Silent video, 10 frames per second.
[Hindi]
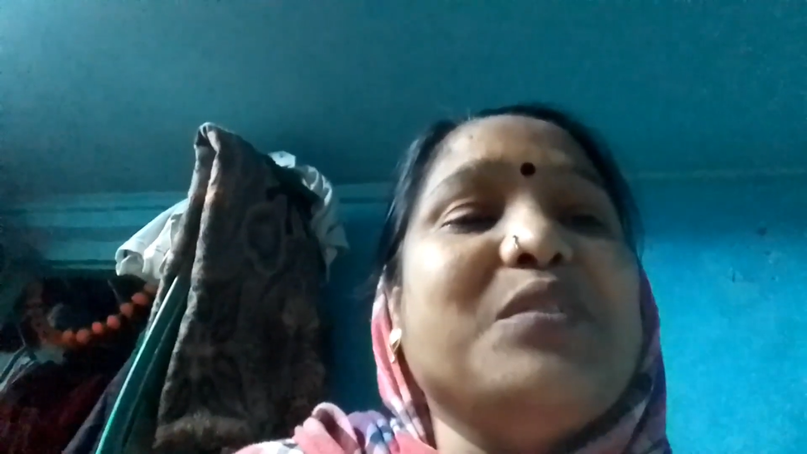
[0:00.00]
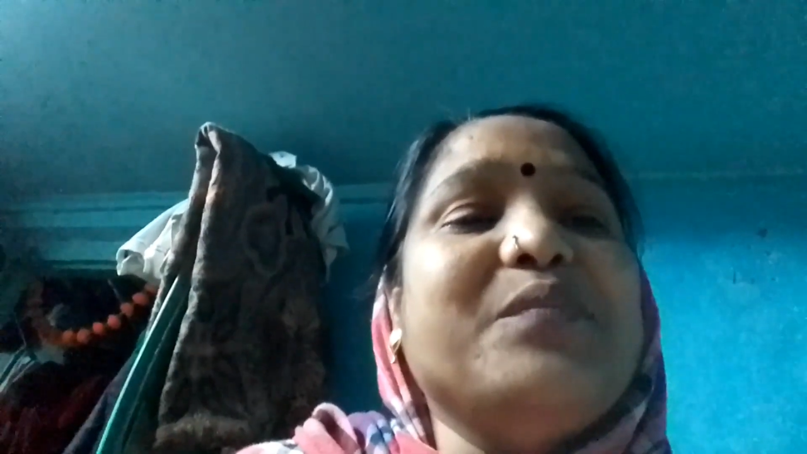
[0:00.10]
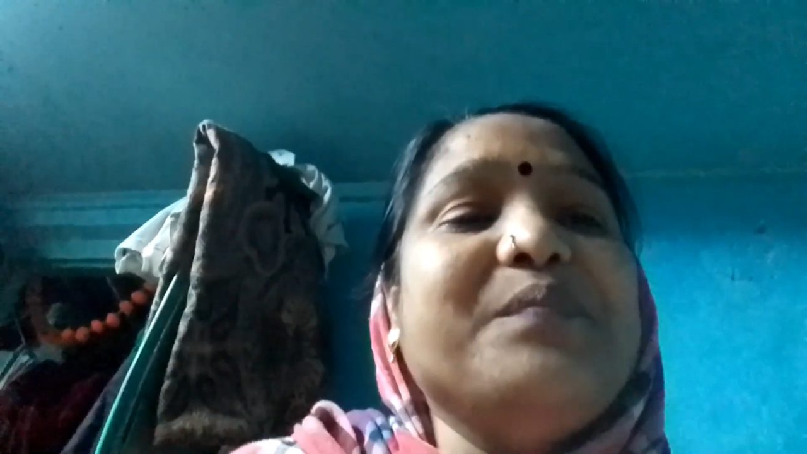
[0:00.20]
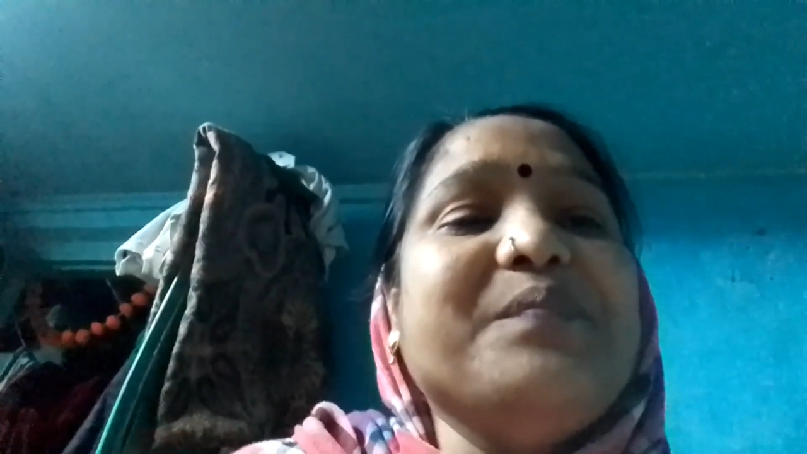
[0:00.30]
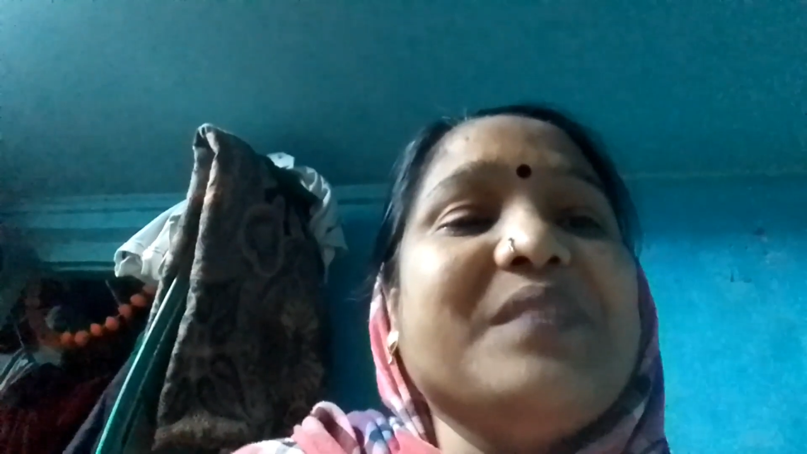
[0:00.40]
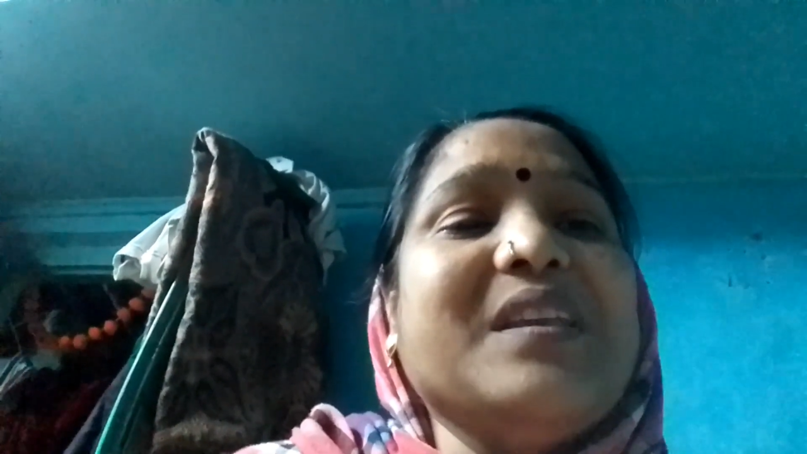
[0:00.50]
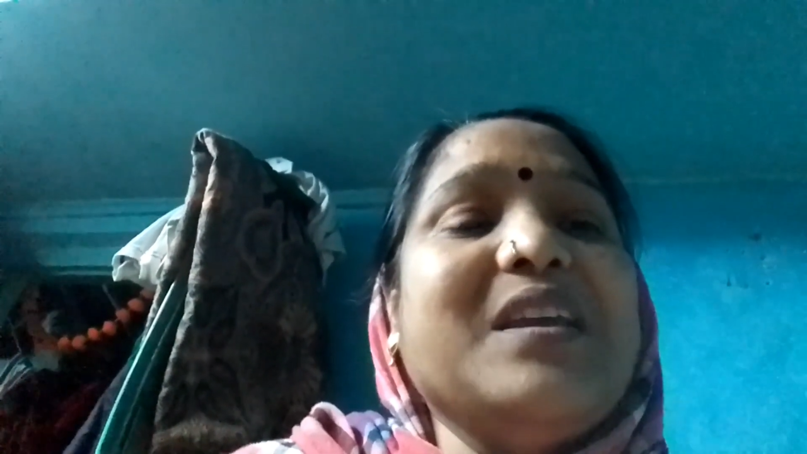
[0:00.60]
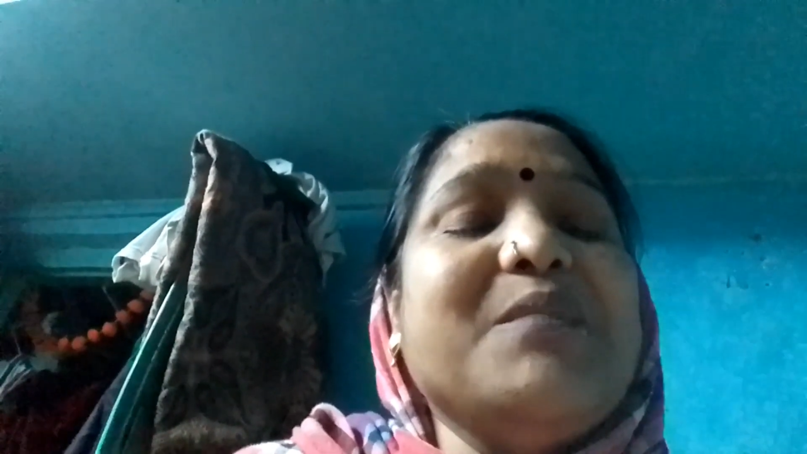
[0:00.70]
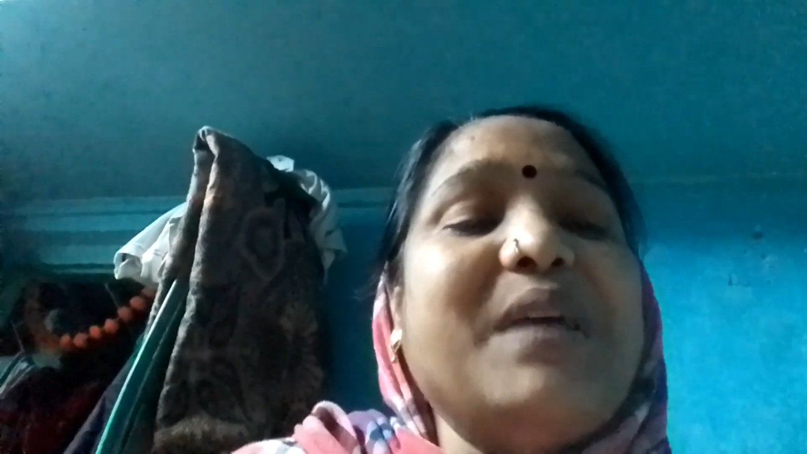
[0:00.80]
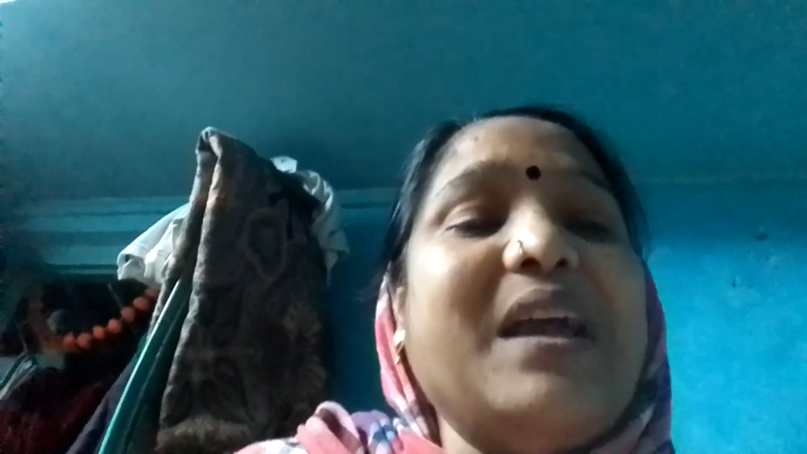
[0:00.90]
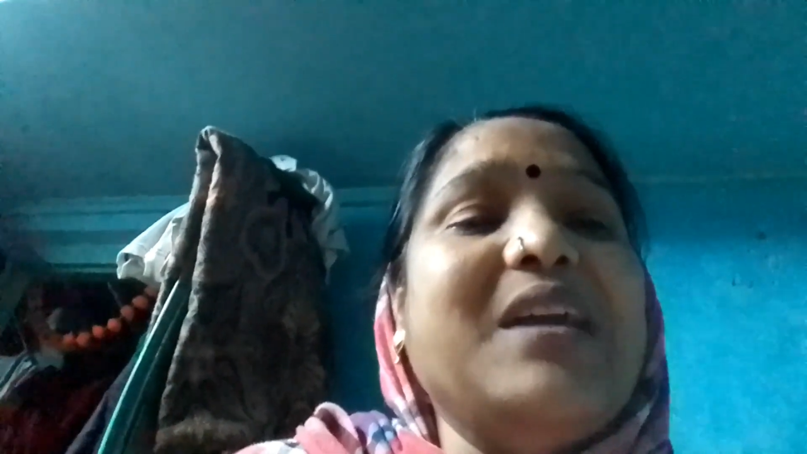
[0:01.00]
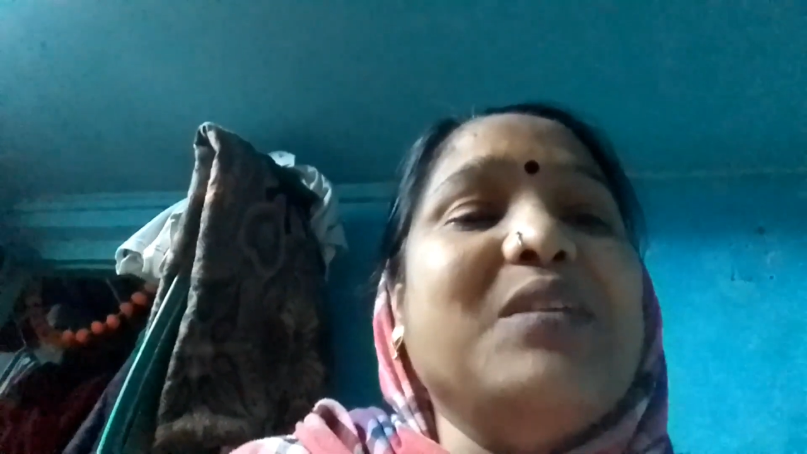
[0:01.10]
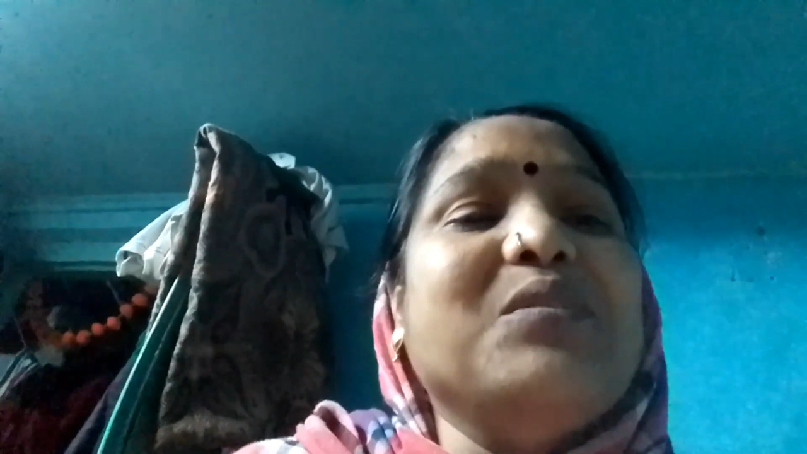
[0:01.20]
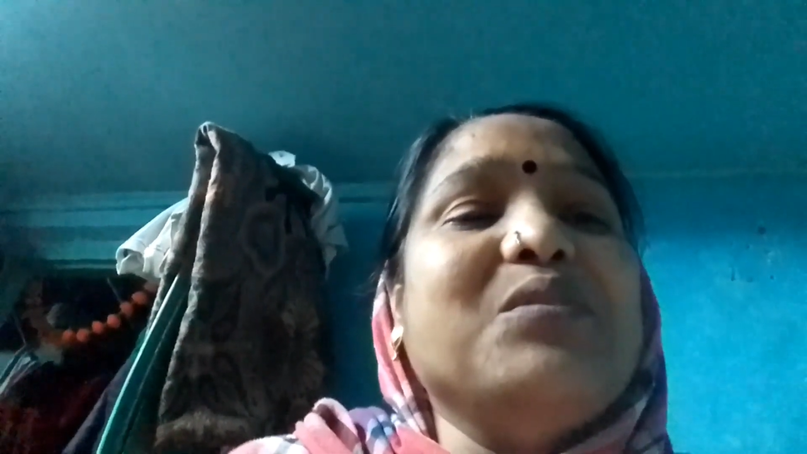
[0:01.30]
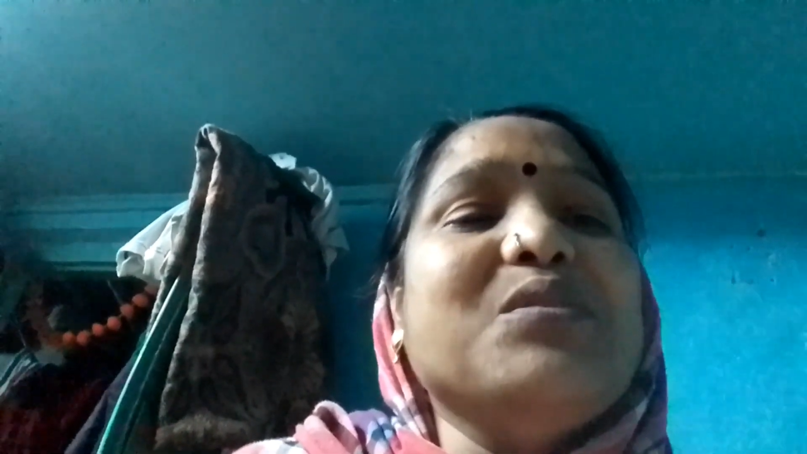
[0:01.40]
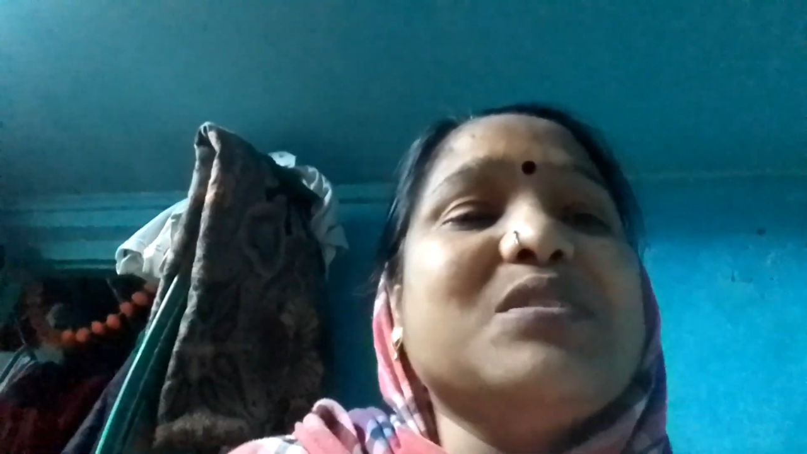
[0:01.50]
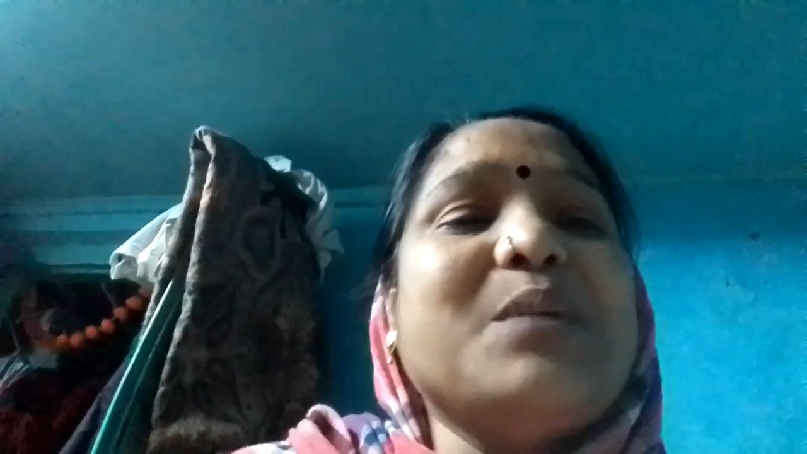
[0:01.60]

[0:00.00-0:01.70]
हो बहन हो